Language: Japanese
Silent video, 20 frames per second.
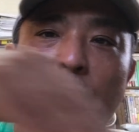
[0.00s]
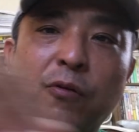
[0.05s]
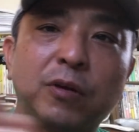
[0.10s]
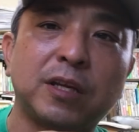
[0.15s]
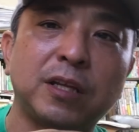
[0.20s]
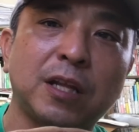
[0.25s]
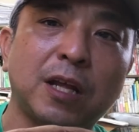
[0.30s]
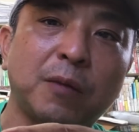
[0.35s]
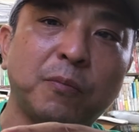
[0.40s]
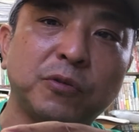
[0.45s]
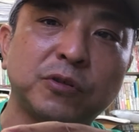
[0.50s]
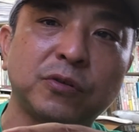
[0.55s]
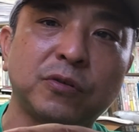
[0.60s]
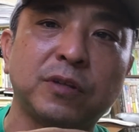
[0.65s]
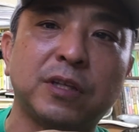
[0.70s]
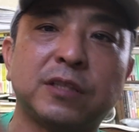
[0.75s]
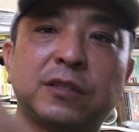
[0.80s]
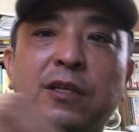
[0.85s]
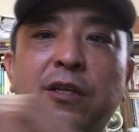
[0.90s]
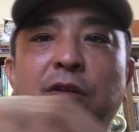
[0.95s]
沖縄もそ
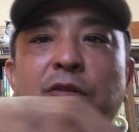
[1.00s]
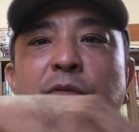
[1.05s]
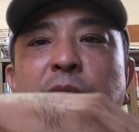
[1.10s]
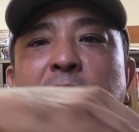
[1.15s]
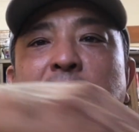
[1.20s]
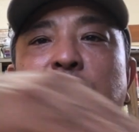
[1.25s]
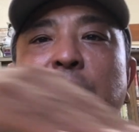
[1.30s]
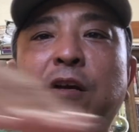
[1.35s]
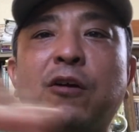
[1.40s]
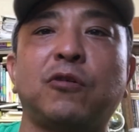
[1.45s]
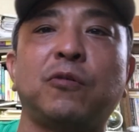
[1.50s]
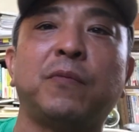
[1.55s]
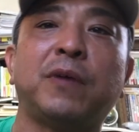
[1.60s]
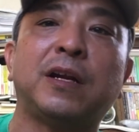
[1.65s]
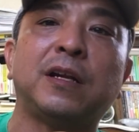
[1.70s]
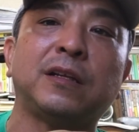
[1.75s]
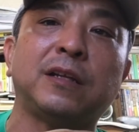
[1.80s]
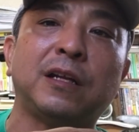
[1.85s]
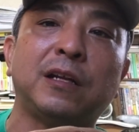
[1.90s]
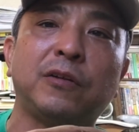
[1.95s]
うですけど海に囲
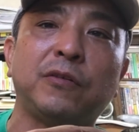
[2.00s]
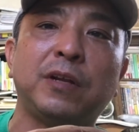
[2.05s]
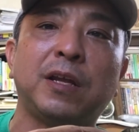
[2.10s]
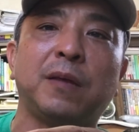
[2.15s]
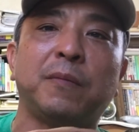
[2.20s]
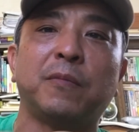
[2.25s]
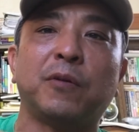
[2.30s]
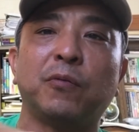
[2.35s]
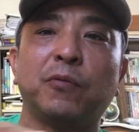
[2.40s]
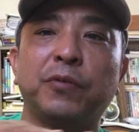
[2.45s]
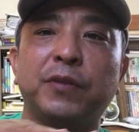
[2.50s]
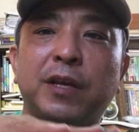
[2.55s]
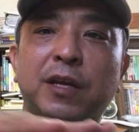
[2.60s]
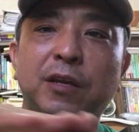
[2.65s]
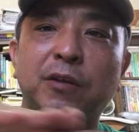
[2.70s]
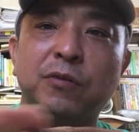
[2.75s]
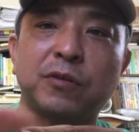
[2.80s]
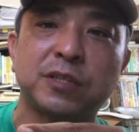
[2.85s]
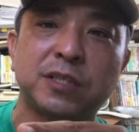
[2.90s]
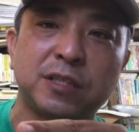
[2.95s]
まれてるのでこんだ
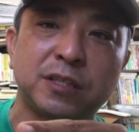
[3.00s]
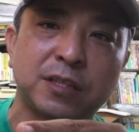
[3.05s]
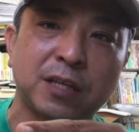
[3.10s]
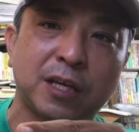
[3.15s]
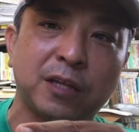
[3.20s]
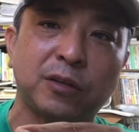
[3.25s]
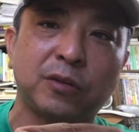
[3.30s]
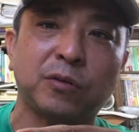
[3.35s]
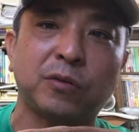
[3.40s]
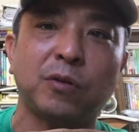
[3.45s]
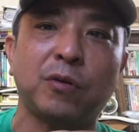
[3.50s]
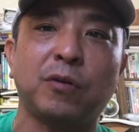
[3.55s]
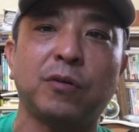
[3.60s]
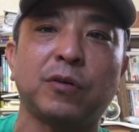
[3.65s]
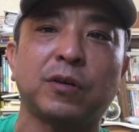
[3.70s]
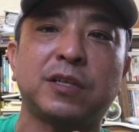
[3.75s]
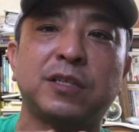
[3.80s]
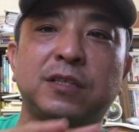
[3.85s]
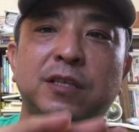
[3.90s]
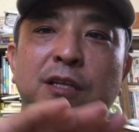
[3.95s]
けの自然
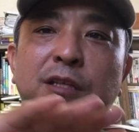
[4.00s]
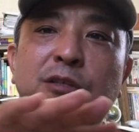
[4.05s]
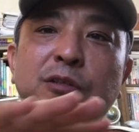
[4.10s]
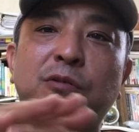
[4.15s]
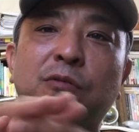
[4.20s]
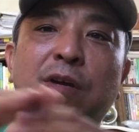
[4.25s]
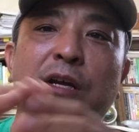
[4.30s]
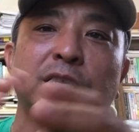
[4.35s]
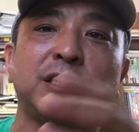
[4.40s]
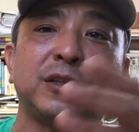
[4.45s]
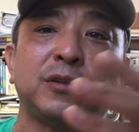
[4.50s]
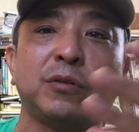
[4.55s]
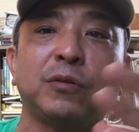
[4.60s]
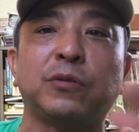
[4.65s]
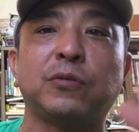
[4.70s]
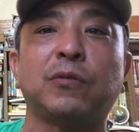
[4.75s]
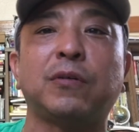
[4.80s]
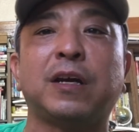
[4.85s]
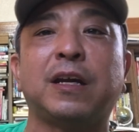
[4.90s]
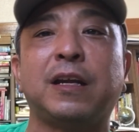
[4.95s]
と季節とか人
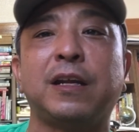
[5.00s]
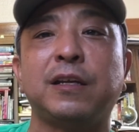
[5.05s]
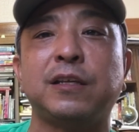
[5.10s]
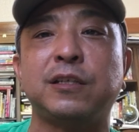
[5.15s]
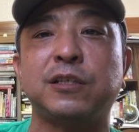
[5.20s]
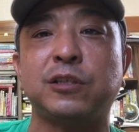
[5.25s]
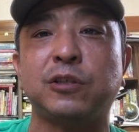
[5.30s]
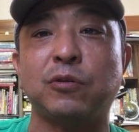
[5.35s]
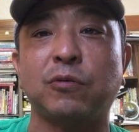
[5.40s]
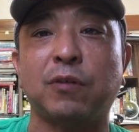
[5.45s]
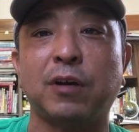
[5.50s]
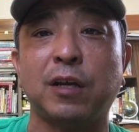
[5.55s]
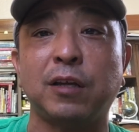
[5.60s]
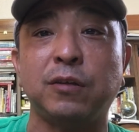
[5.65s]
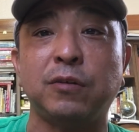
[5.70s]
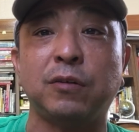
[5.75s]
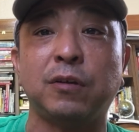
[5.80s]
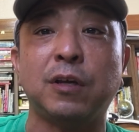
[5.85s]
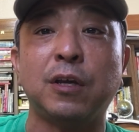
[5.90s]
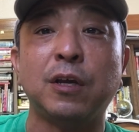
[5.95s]
とか歴史とか
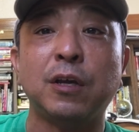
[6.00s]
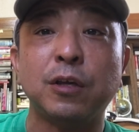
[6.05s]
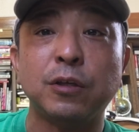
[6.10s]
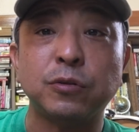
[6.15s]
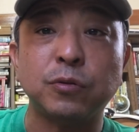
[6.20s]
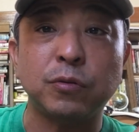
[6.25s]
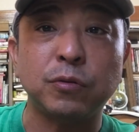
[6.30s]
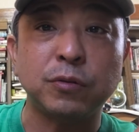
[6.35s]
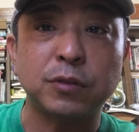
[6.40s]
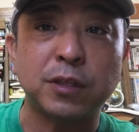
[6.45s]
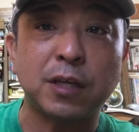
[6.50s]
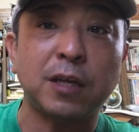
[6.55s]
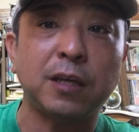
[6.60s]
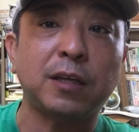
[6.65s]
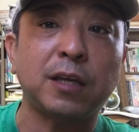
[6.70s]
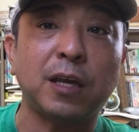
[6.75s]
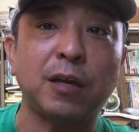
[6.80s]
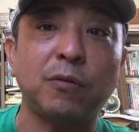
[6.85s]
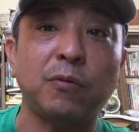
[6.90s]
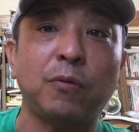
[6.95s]
いうそういう財
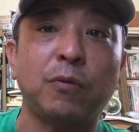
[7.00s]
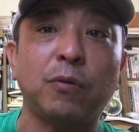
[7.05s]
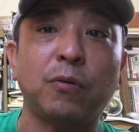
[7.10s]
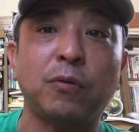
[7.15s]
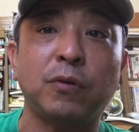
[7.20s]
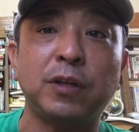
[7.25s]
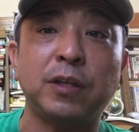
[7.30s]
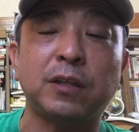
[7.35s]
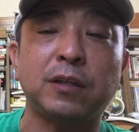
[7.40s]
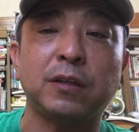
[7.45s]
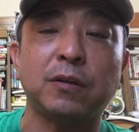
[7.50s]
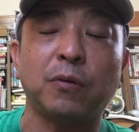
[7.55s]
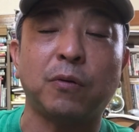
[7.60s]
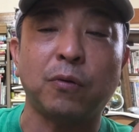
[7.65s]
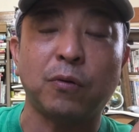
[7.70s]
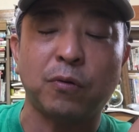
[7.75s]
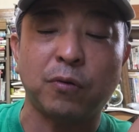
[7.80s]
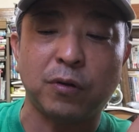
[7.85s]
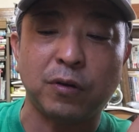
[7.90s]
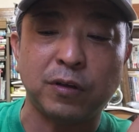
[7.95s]
源を誇り
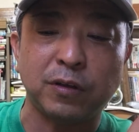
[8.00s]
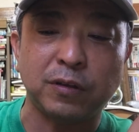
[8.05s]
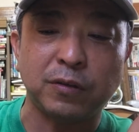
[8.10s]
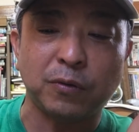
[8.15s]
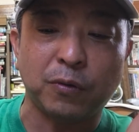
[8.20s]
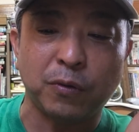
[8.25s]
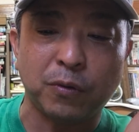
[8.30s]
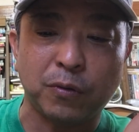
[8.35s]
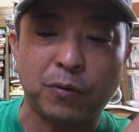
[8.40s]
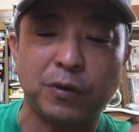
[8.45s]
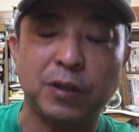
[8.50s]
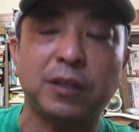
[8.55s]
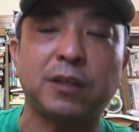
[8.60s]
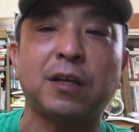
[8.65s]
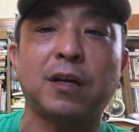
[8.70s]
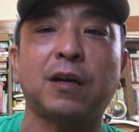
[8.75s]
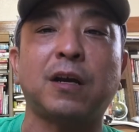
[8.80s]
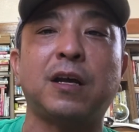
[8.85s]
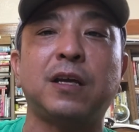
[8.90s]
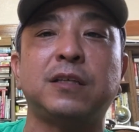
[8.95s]
誇り誇り
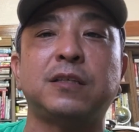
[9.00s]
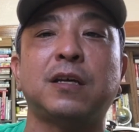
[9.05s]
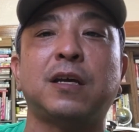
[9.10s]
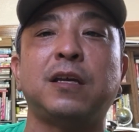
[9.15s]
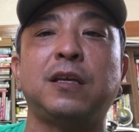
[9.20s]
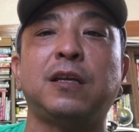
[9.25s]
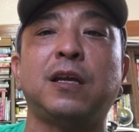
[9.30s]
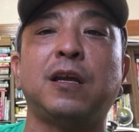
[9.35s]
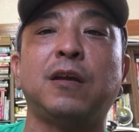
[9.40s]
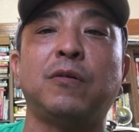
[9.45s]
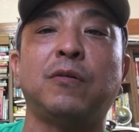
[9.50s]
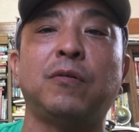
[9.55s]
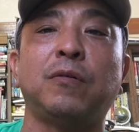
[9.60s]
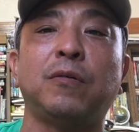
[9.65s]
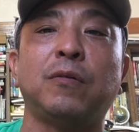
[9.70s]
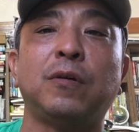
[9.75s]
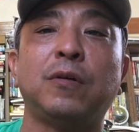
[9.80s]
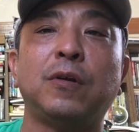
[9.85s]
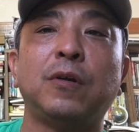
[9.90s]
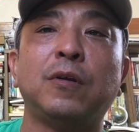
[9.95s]
高い財源
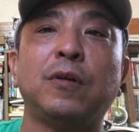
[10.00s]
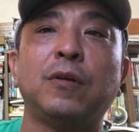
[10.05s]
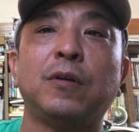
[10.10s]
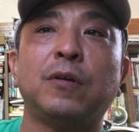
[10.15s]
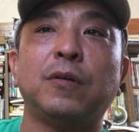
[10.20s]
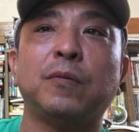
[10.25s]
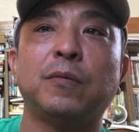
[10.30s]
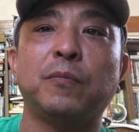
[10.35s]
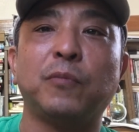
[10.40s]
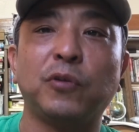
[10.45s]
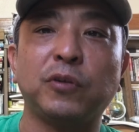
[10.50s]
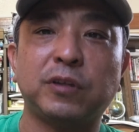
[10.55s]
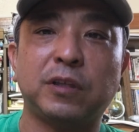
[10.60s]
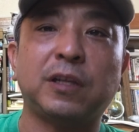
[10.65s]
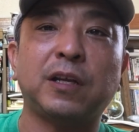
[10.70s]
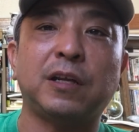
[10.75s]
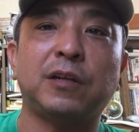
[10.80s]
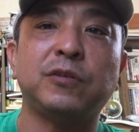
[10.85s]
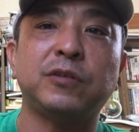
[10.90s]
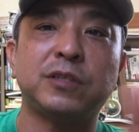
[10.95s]
を持っ
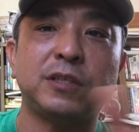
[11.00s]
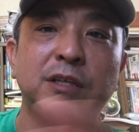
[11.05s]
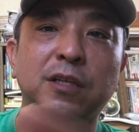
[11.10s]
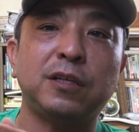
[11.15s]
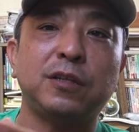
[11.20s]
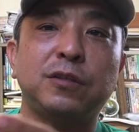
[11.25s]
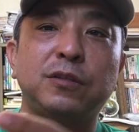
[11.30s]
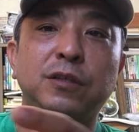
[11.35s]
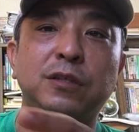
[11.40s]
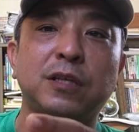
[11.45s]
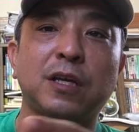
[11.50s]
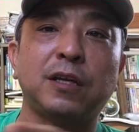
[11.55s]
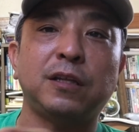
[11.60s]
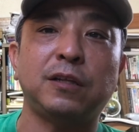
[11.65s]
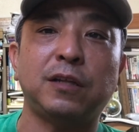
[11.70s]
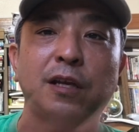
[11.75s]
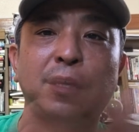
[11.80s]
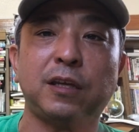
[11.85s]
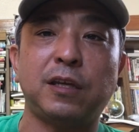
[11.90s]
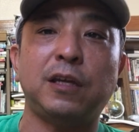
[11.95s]
ているし実際
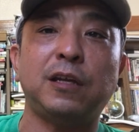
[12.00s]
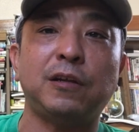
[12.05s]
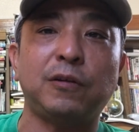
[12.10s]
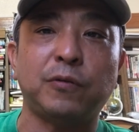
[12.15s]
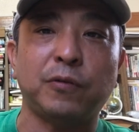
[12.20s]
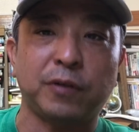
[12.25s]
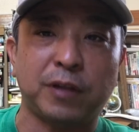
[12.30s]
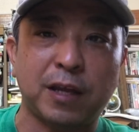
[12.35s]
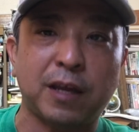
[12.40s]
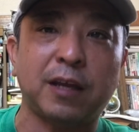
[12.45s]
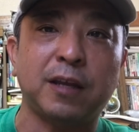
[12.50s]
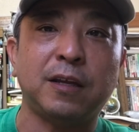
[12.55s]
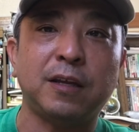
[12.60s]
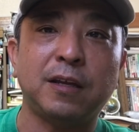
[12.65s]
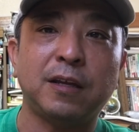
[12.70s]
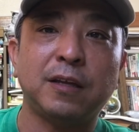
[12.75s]
できるので